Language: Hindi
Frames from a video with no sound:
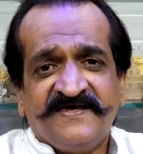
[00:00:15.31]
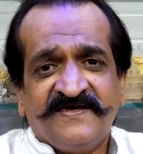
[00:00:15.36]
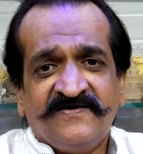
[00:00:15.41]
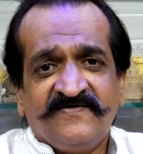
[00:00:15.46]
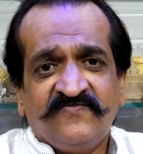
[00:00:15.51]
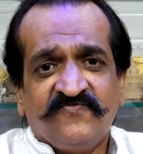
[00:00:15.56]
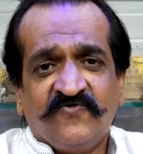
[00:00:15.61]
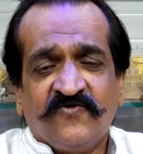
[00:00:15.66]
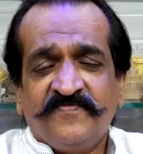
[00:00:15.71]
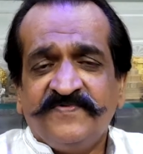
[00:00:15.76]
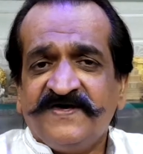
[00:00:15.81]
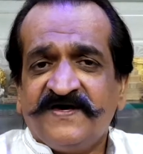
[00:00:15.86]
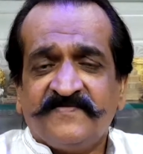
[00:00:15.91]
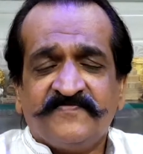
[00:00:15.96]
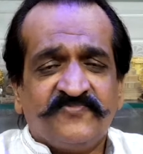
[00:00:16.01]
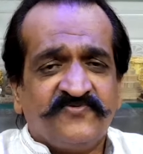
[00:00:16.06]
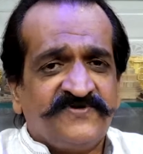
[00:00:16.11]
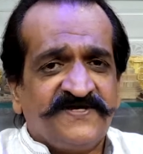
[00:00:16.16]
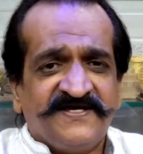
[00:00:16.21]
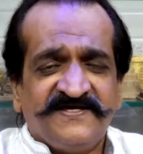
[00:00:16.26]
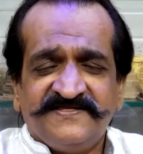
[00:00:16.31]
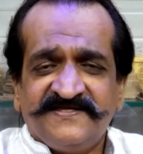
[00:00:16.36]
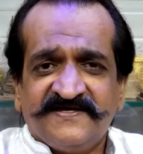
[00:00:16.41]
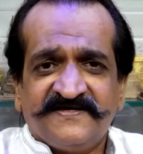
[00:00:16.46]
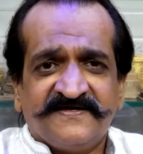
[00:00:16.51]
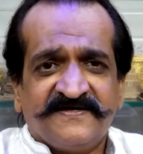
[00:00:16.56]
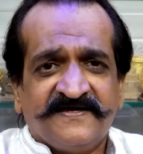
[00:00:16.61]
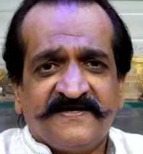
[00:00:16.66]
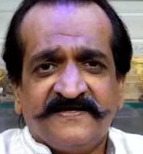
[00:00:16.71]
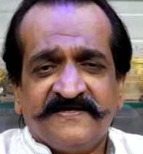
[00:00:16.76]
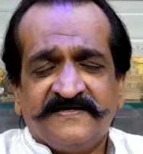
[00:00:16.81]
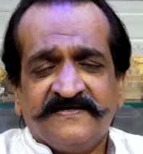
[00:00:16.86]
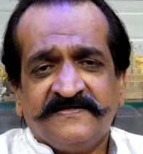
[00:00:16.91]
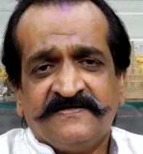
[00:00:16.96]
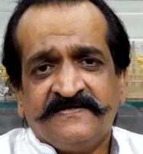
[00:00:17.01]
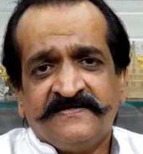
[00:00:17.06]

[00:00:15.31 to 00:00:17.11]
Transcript: है वो भी आपको नहीं दिख रहा है